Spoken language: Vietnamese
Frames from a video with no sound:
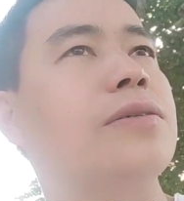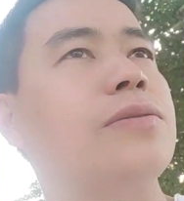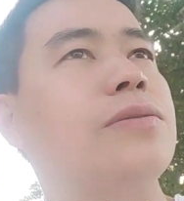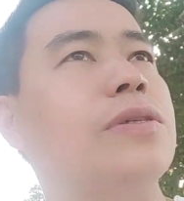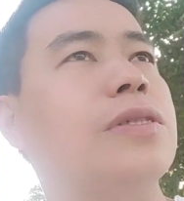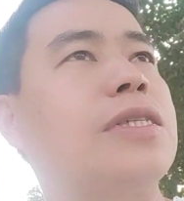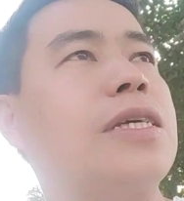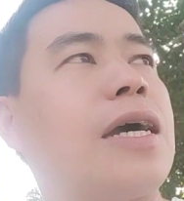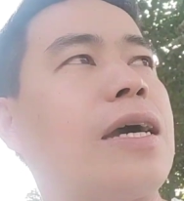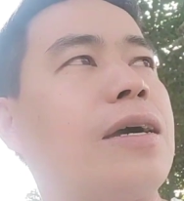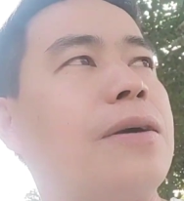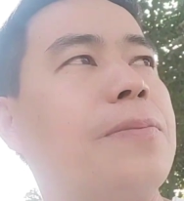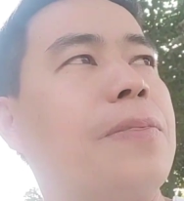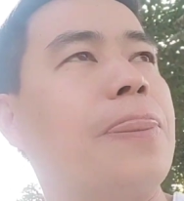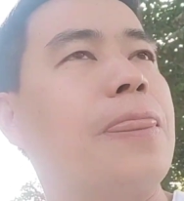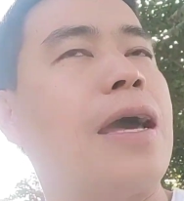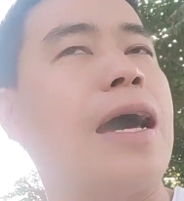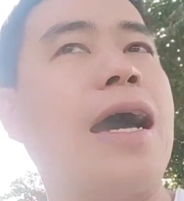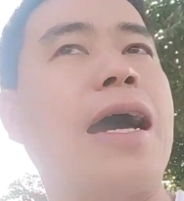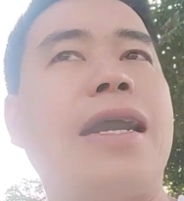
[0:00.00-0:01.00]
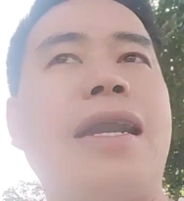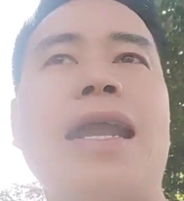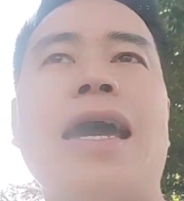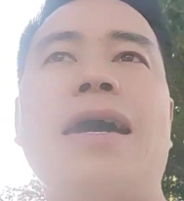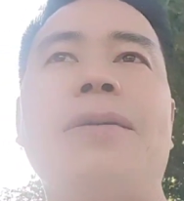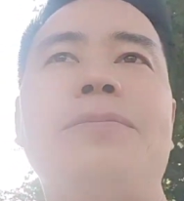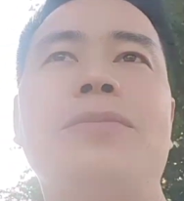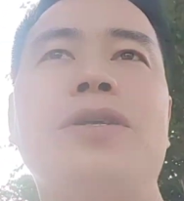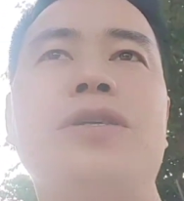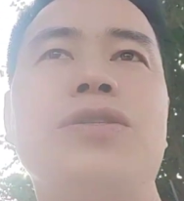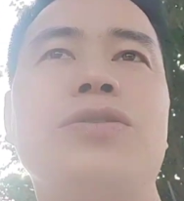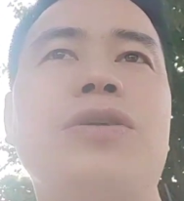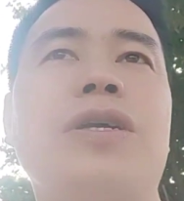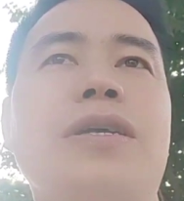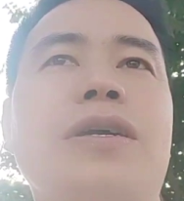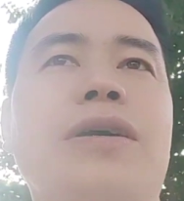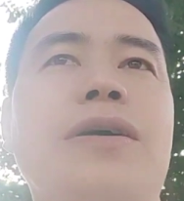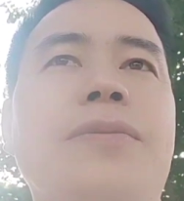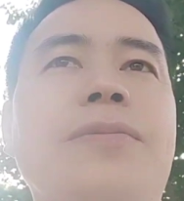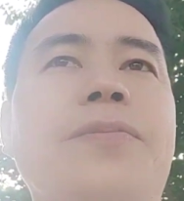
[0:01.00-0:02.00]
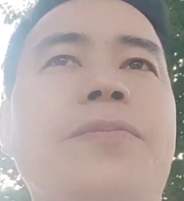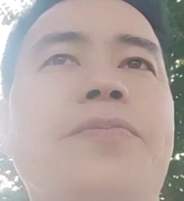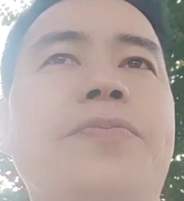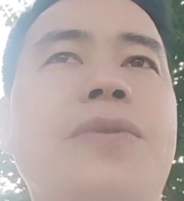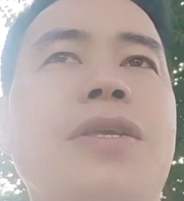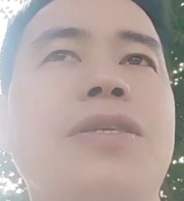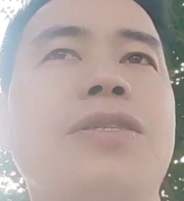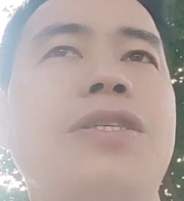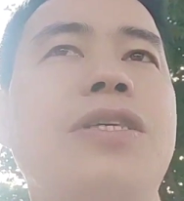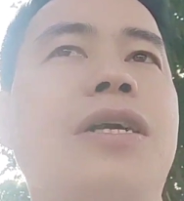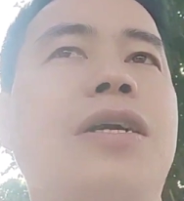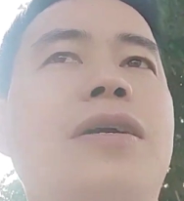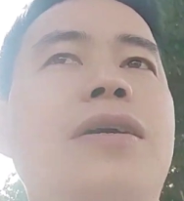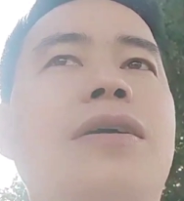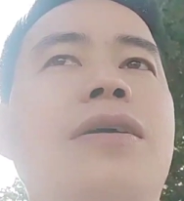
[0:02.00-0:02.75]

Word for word: ô chà Hà Nam nó xuống là dọ chia